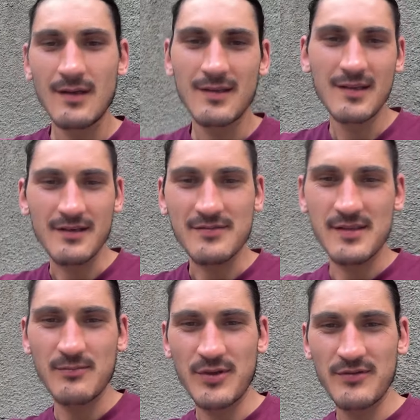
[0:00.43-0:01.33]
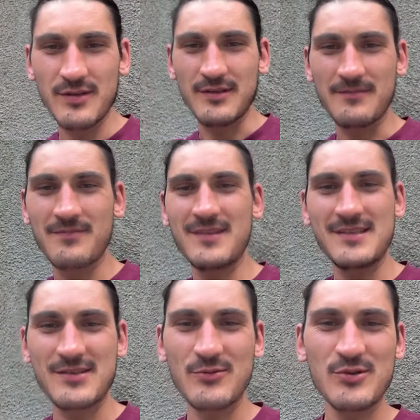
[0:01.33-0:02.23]
Итак, всем привет!
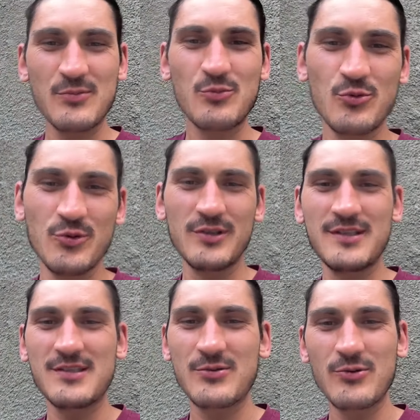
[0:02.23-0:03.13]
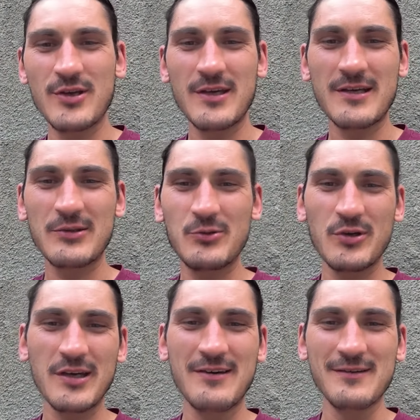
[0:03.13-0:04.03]
Сегодня будет история,
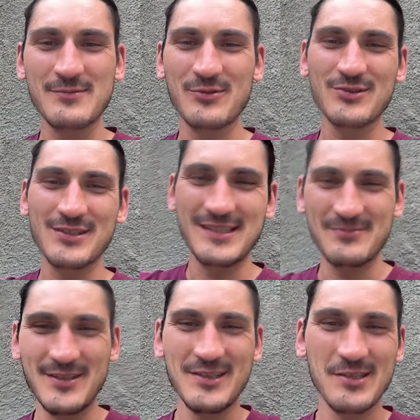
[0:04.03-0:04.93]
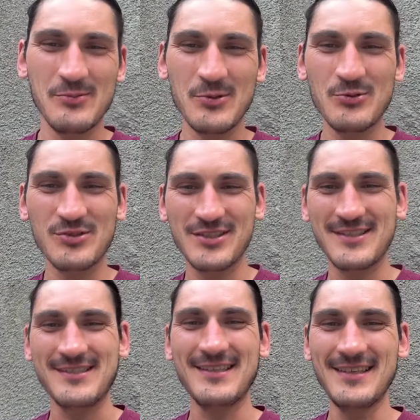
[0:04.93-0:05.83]
которая, возможно, изменила мою
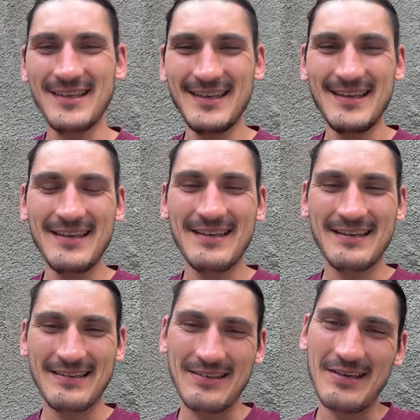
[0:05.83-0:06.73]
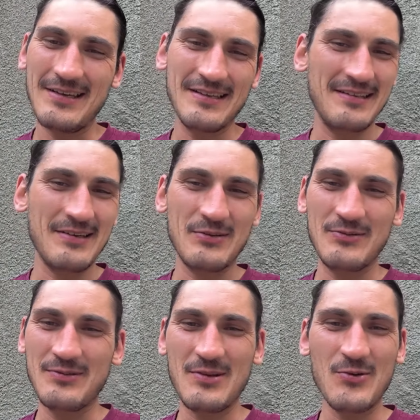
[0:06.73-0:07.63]
жизнь. Да, я,
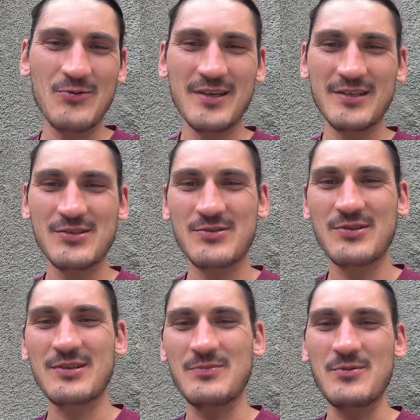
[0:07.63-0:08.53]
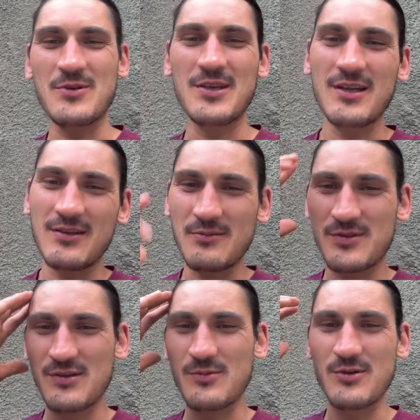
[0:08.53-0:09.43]
я уверен, что это поменяло
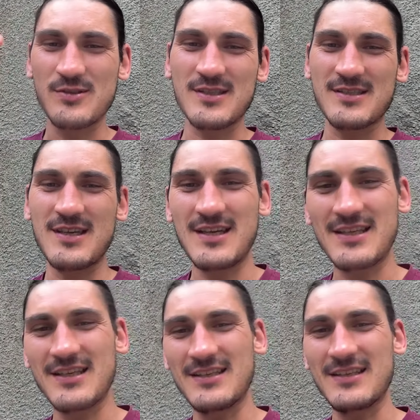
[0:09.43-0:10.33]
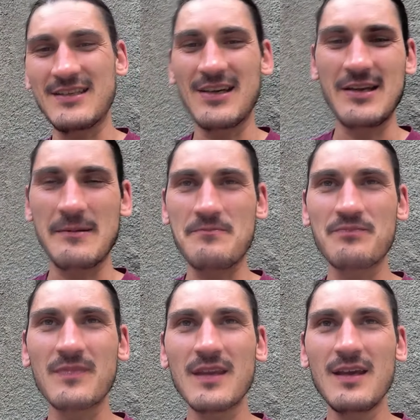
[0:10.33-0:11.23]
вообще мое сознание и так далее.
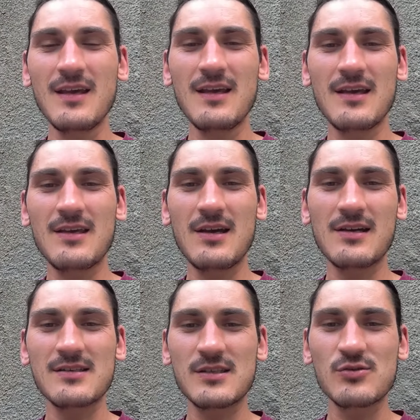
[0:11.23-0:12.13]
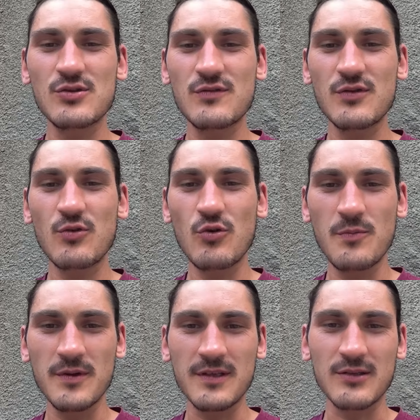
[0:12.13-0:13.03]
Я расскажу свой
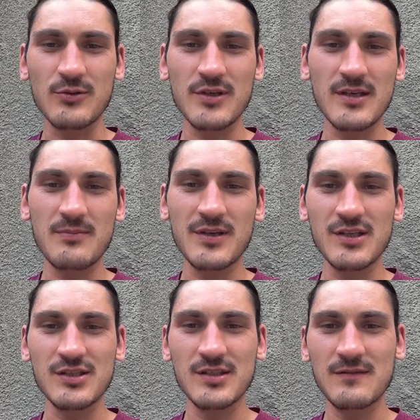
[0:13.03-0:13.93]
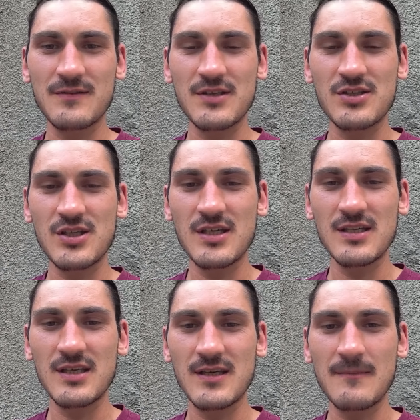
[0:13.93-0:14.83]
опыт, который я пережил в
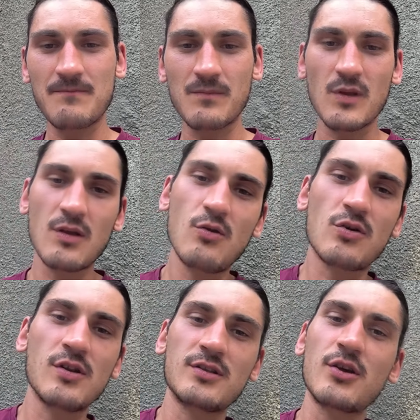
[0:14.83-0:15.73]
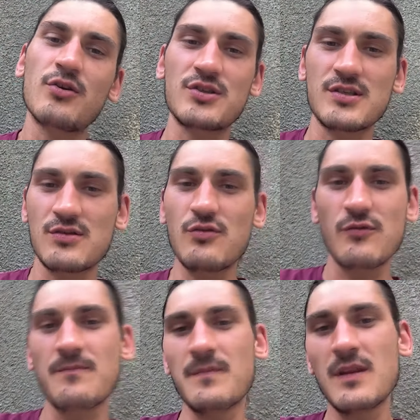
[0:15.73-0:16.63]
течение около трех
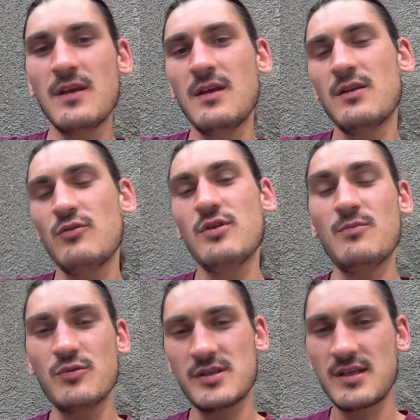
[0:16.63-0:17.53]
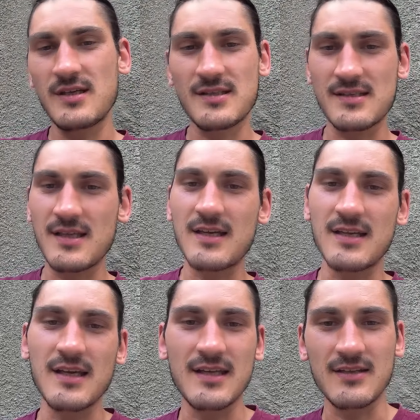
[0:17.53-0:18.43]
часов, ну и после
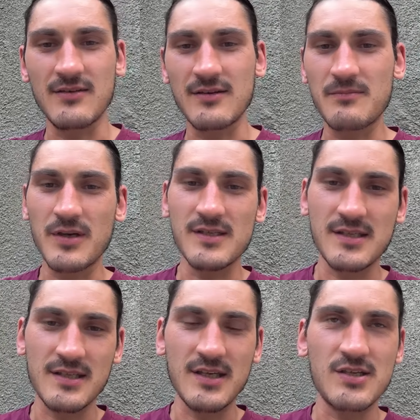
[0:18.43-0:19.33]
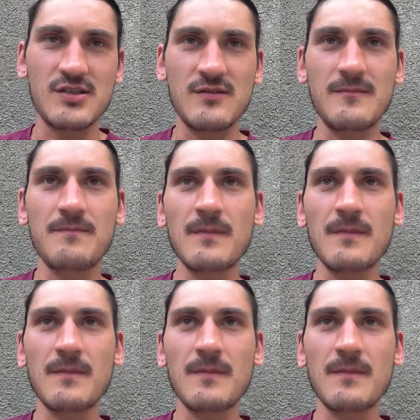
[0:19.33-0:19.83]
осознания этого происходящего.